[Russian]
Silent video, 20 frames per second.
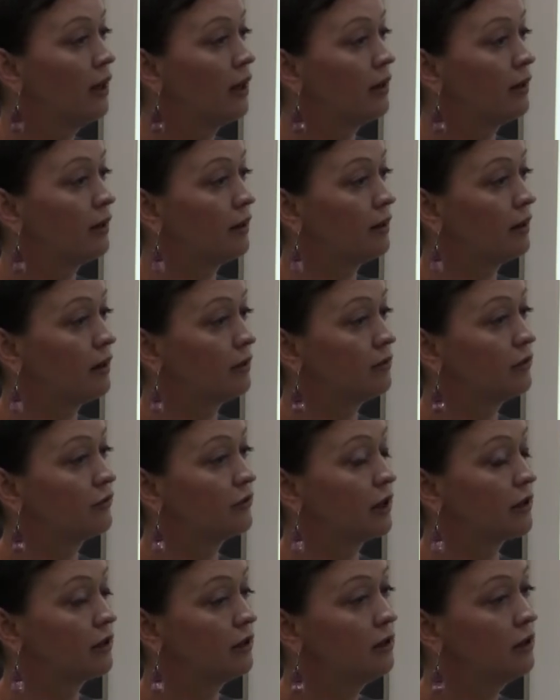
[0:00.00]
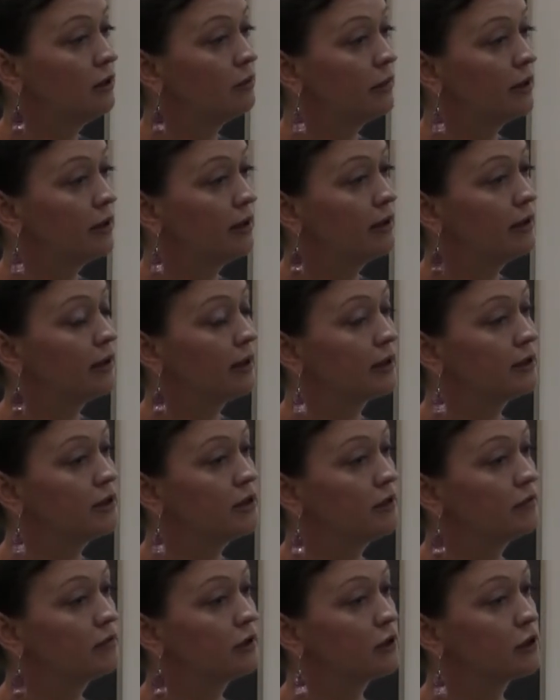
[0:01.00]
Во-вторых, мы
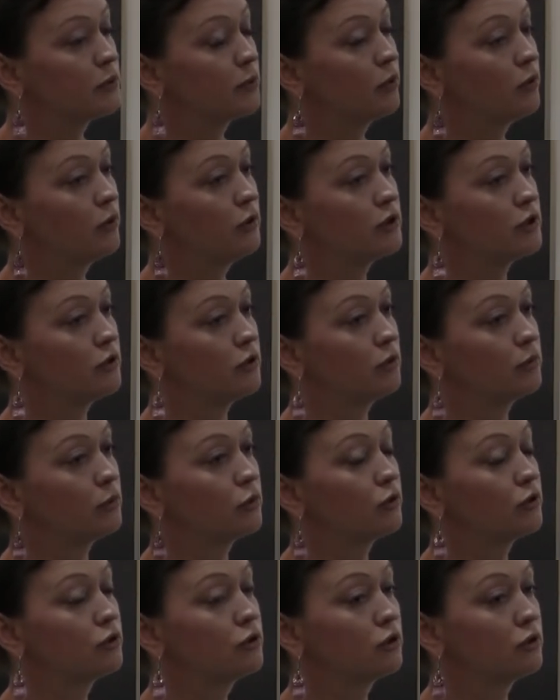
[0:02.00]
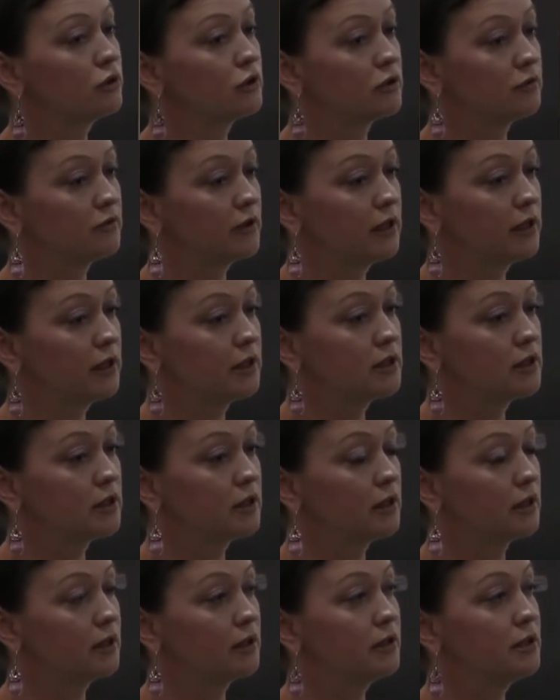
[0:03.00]
активно используем то, что
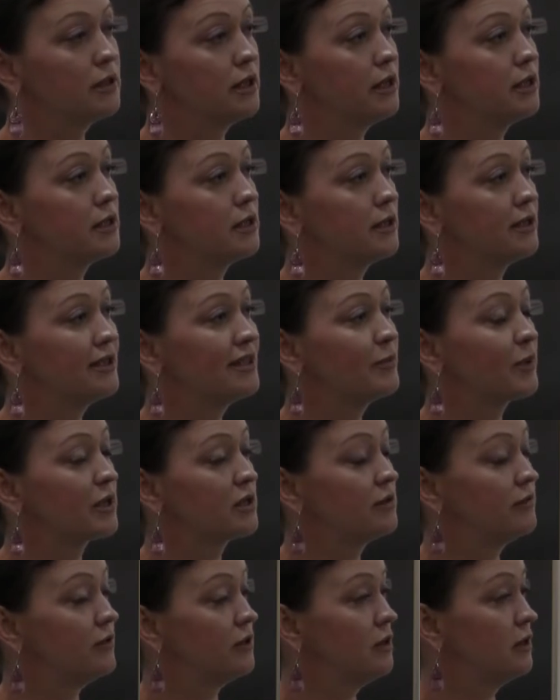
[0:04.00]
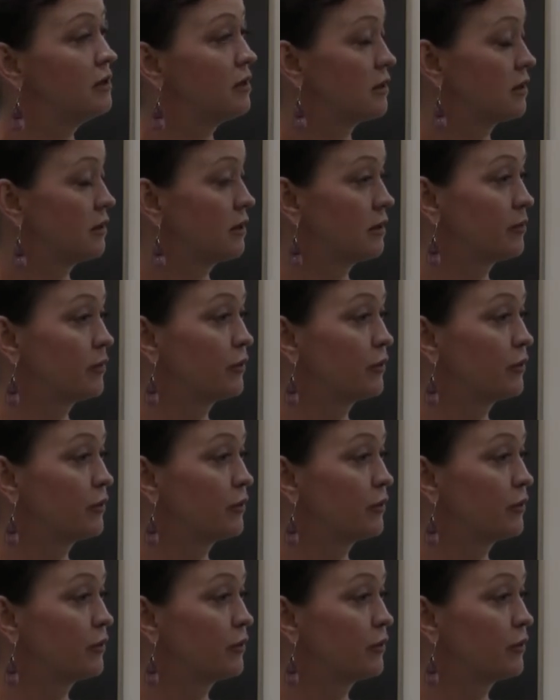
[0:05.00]
называется деятельность просветительская.